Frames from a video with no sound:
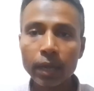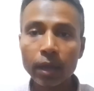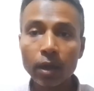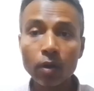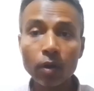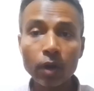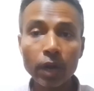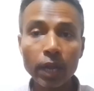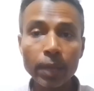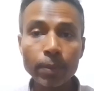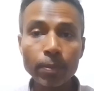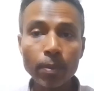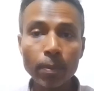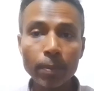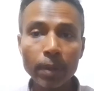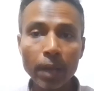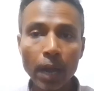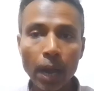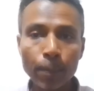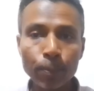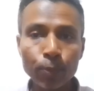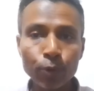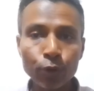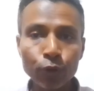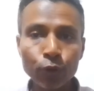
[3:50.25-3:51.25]
কারণ এইভাবে
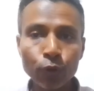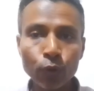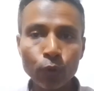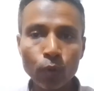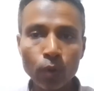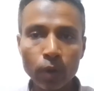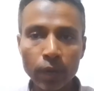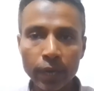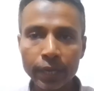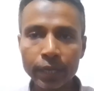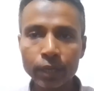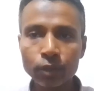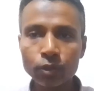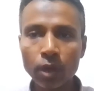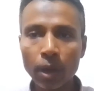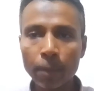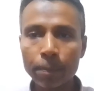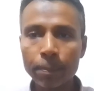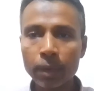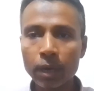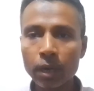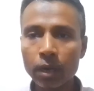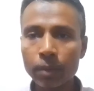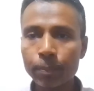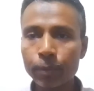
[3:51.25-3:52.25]
আপলোড করলে কিন্তু
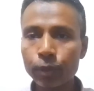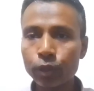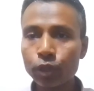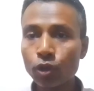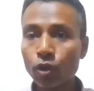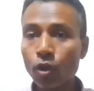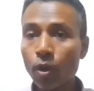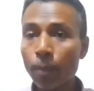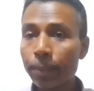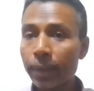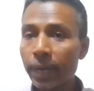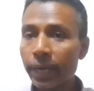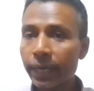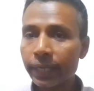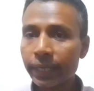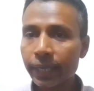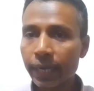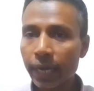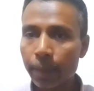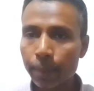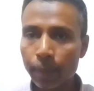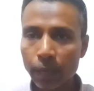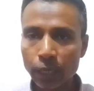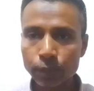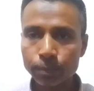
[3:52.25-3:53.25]
আপনার বিরুদ্ধে কপিরাইট
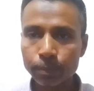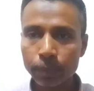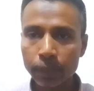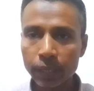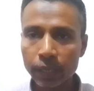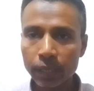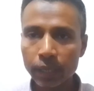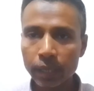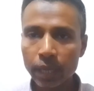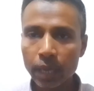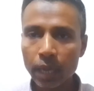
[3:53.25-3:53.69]
ক্লেম আসবে